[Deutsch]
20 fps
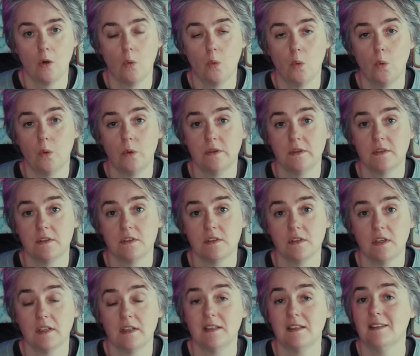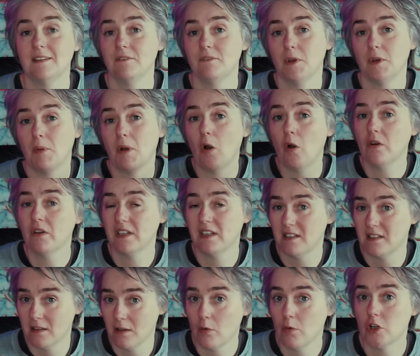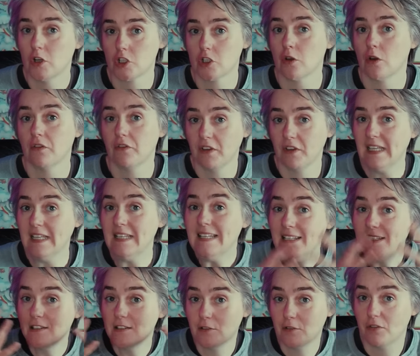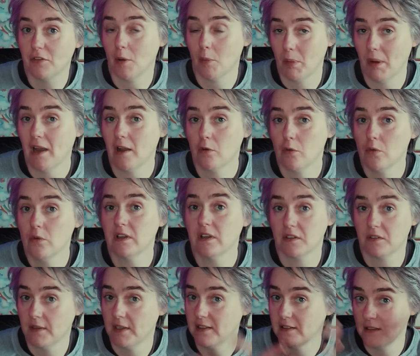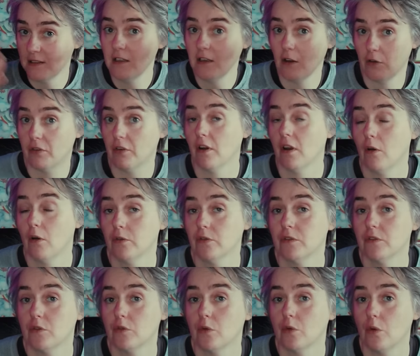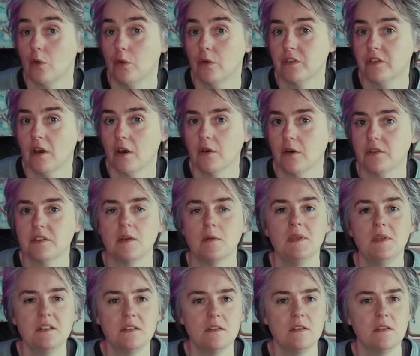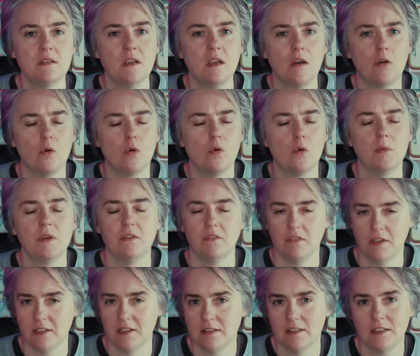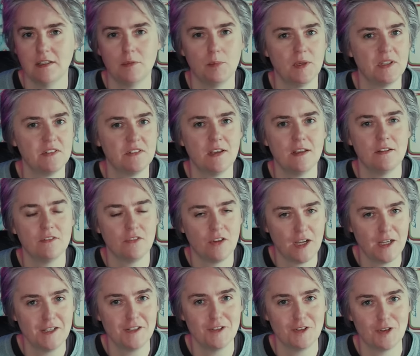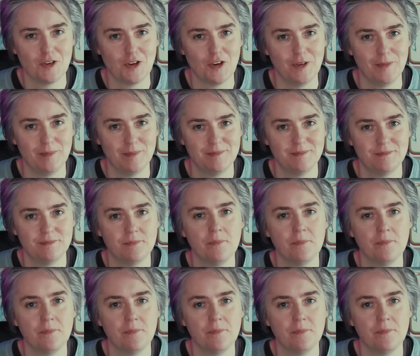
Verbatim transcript: Und äh, wir brauchen den Sauerstoff in diesen Verpackungen, deswegen sehen die auch von außen so groß aus, damit sich die Aromen wesentlich besser entfalten können.